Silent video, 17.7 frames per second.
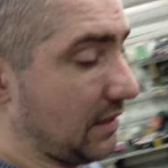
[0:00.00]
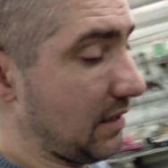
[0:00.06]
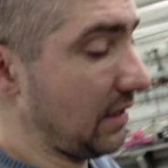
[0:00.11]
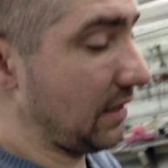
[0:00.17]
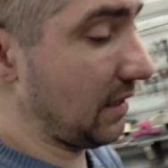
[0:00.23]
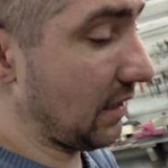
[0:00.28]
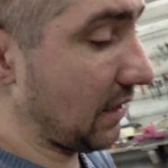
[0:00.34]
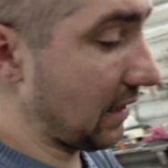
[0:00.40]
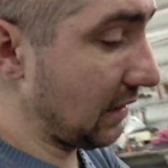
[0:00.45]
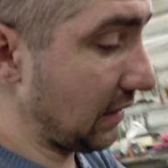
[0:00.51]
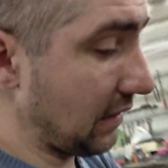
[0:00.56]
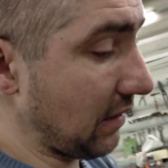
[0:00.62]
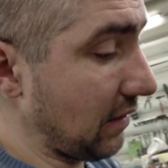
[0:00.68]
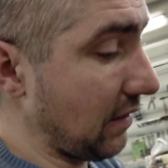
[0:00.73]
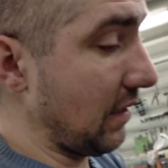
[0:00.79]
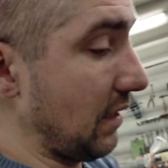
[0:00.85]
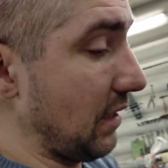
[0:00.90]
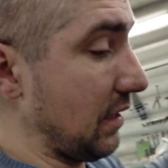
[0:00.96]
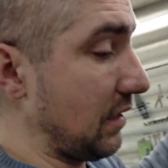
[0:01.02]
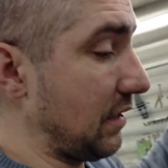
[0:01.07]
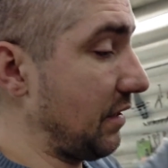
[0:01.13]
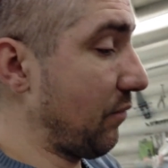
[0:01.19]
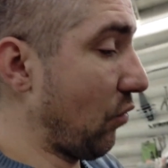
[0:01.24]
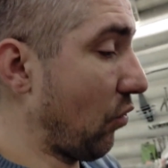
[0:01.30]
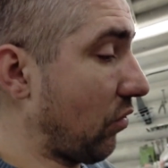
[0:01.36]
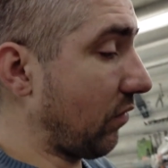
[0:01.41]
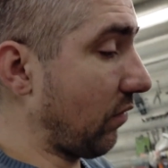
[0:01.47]
генератор не
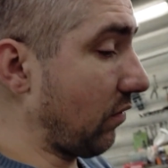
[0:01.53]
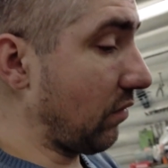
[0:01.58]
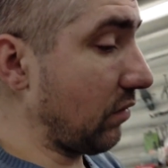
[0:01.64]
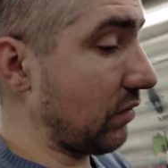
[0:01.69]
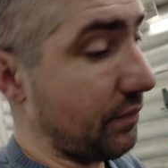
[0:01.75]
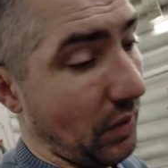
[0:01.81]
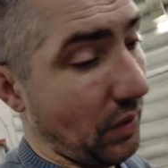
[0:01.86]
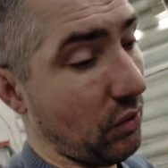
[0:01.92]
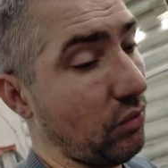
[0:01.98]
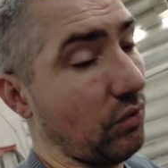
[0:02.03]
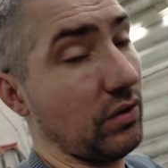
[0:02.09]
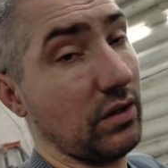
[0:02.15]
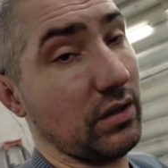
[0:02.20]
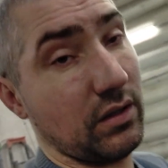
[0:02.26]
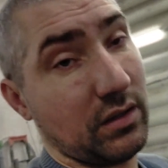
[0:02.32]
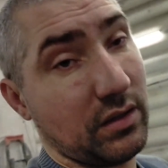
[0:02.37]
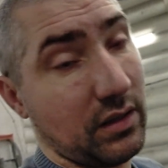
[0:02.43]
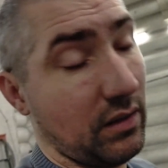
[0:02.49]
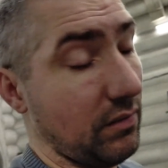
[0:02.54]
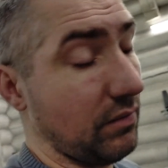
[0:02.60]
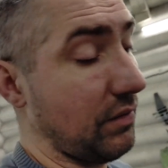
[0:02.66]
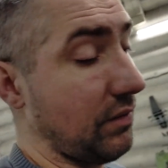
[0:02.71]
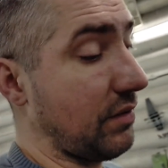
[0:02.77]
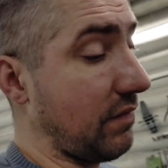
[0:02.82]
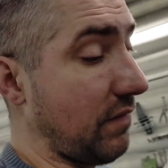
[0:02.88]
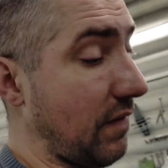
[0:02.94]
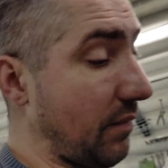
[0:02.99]
мог спокойно, э,
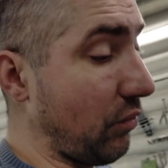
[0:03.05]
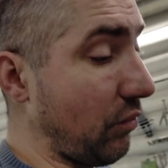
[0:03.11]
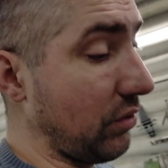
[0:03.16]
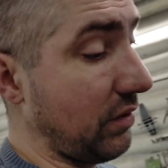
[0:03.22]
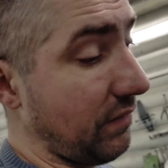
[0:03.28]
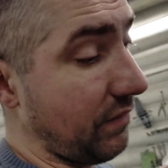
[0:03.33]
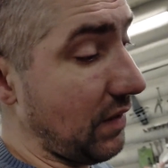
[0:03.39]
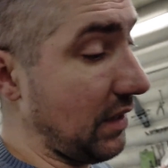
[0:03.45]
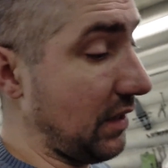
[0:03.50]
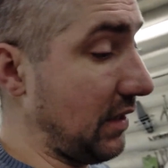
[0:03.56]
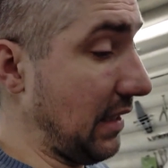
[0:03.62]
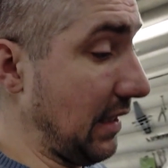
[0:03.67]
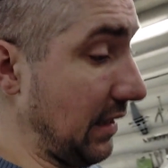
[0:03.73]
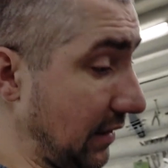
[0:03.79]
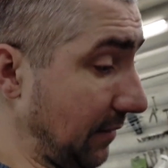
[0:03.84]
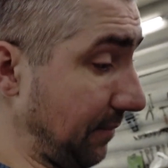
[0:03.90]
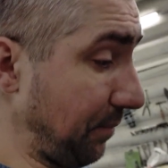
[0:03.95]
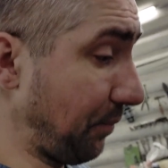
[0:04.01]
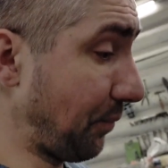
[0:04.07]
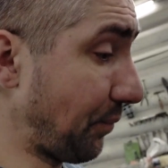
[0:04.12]
свободно вращаться.